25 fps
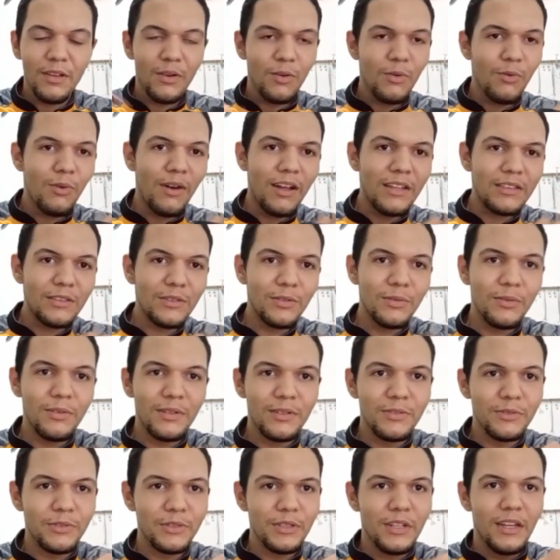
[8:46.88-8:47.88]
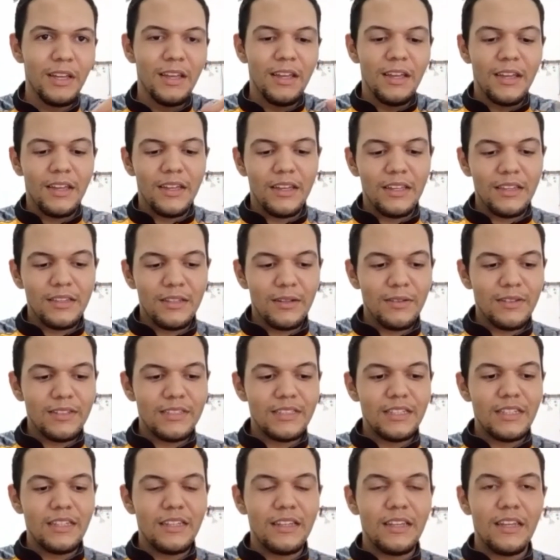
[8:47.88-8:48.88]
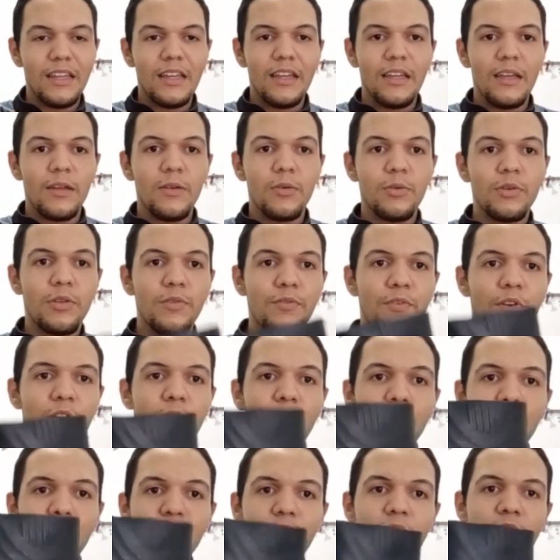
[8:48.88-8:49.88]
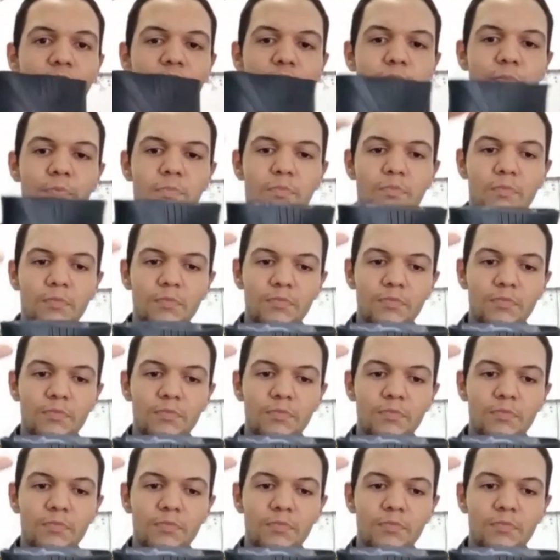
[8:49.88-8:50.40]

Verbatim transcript: 4 anos. Então, assim, o que foi que eu fiz?